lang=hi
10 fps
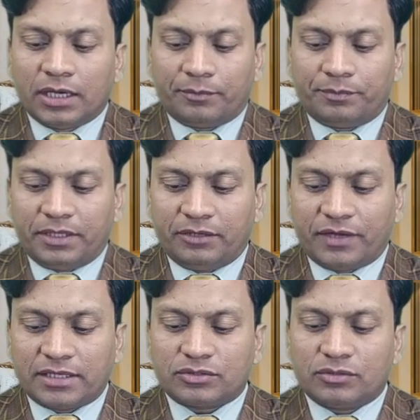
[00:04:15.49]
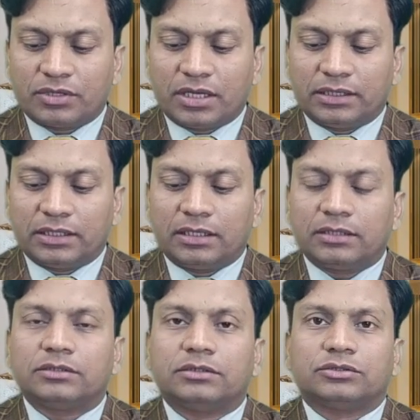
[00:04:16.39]
अपने फ़ैसलों के
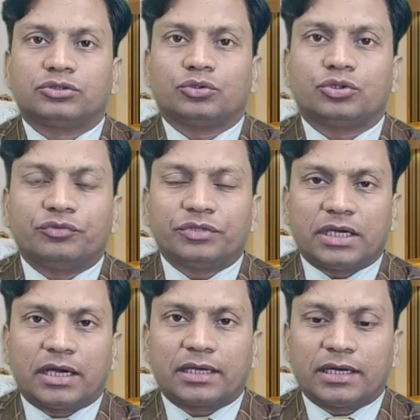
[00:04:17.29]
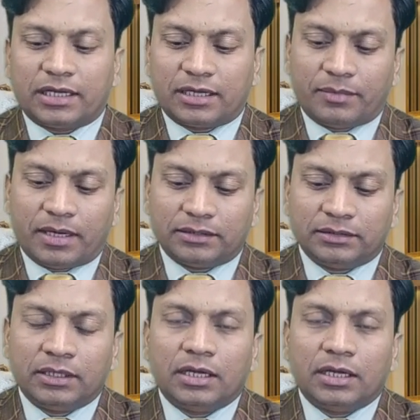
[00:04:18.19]
अंदर सोचो विचार करने के बाद